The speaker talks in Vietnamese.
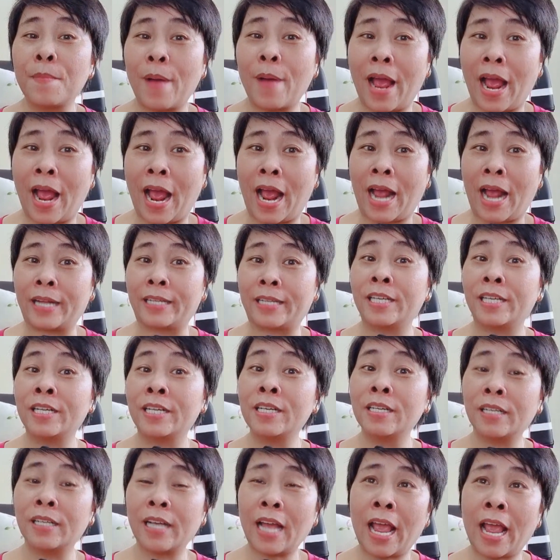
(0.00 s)
mà
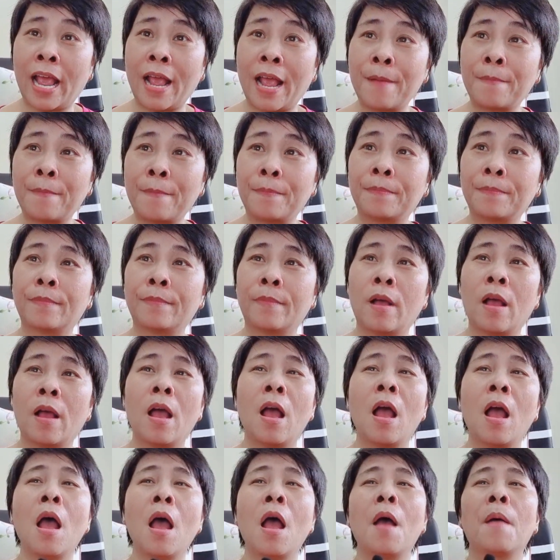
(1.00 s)
thương em
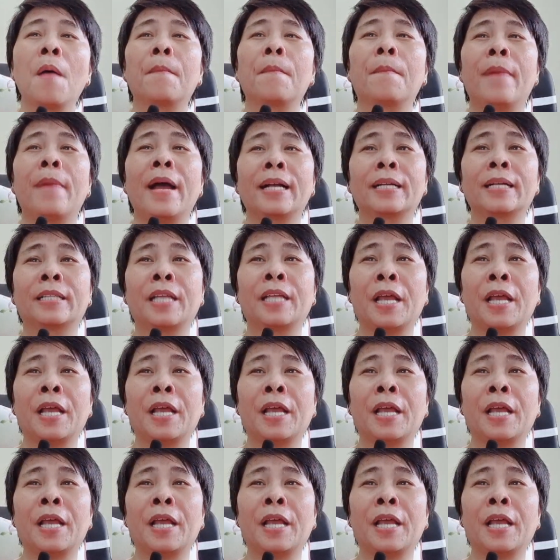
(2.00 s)
mắt